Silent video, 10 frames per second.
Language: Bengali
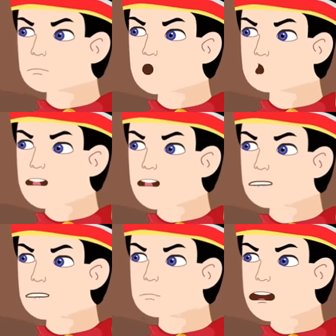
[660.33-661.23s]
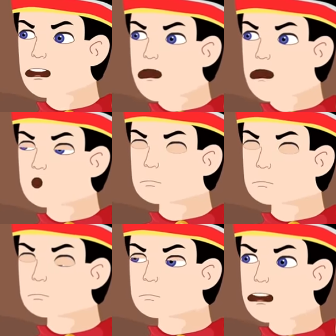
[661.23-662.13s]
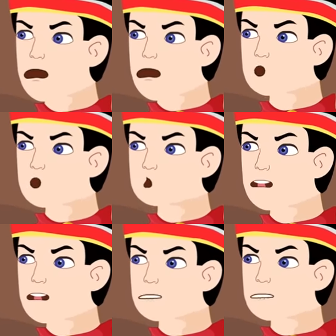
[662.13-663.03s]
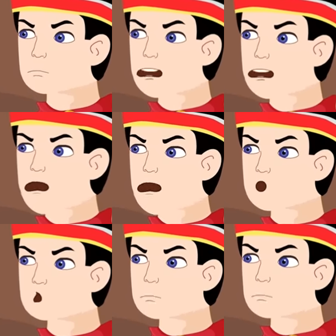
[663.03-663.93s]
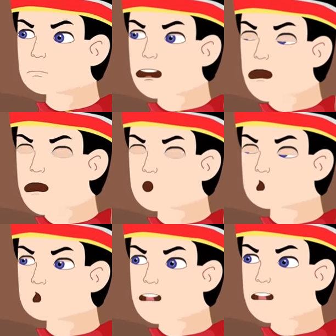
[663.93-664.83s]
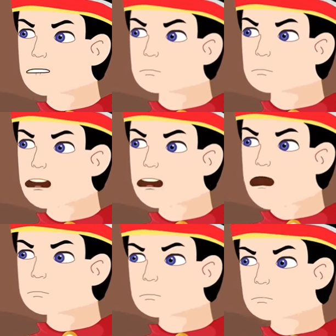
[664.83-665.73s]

তুমি আমার পিছু কেন নিচ্ছ আমি কোথায় যাব কি করব না করব সেটা দেখার দায়িত্ব তোমার না